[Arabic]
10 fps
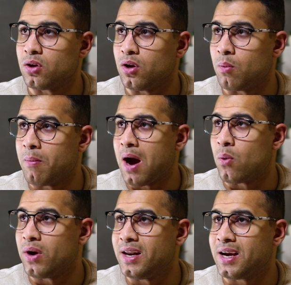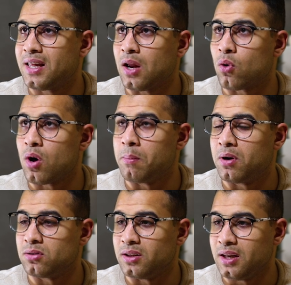اقوم حولني كده على جوجل
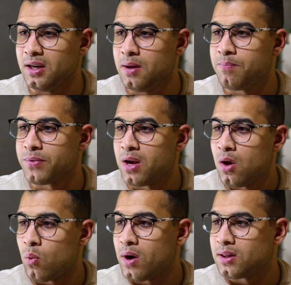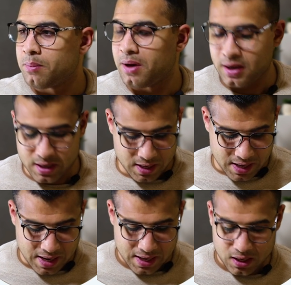بارد تاني واكتب هنا
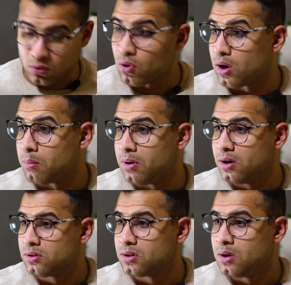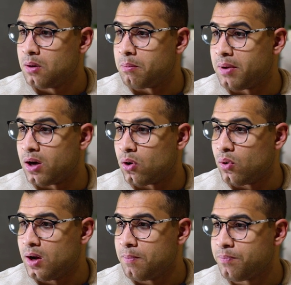على جوجل بارد ما
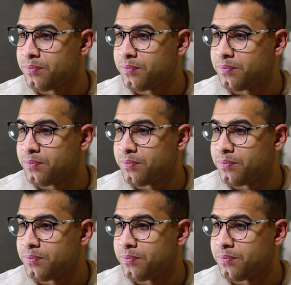هو